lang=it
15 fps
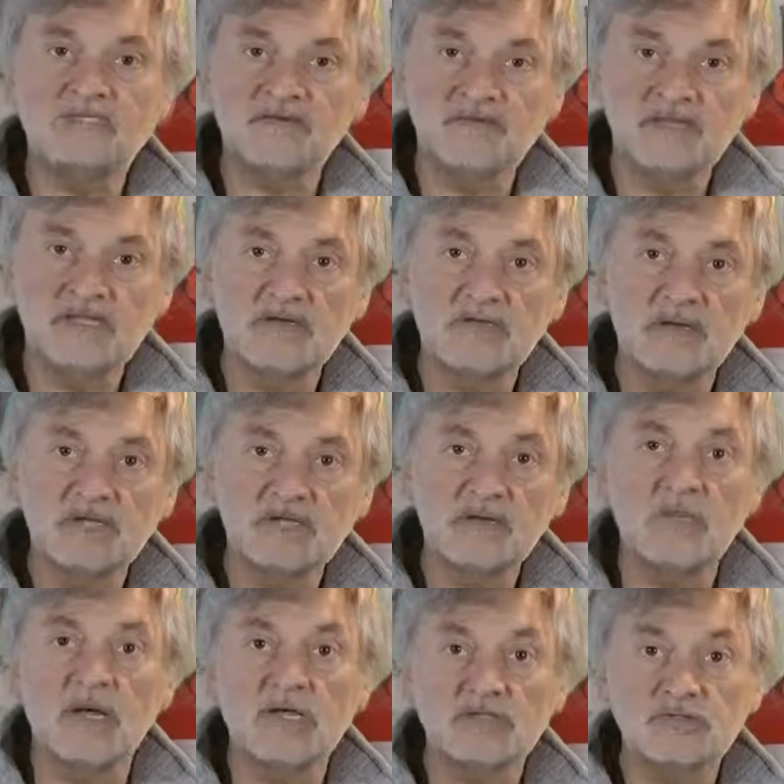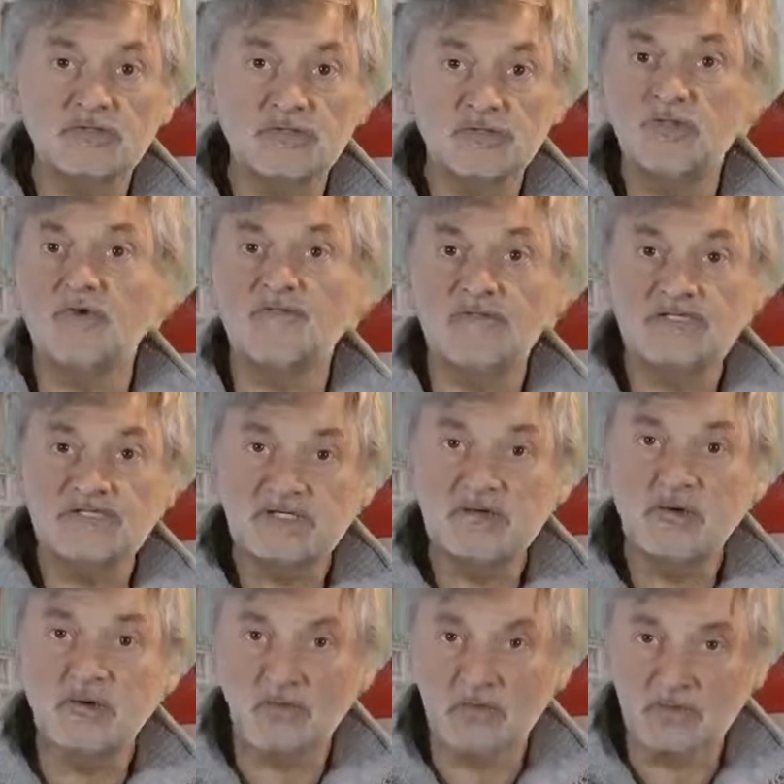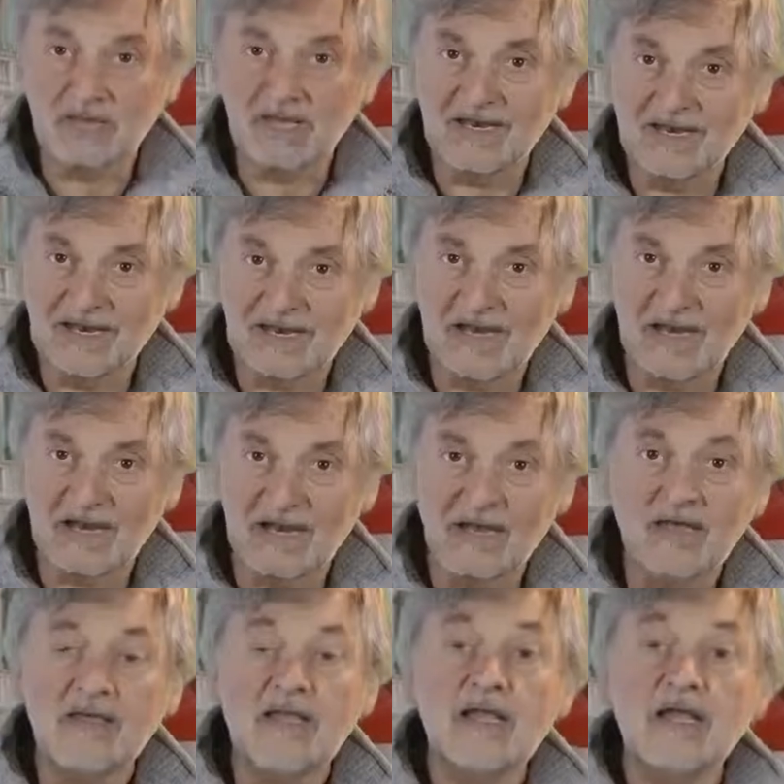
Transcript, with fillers: piazza 24 maggio dove si conclude la gara.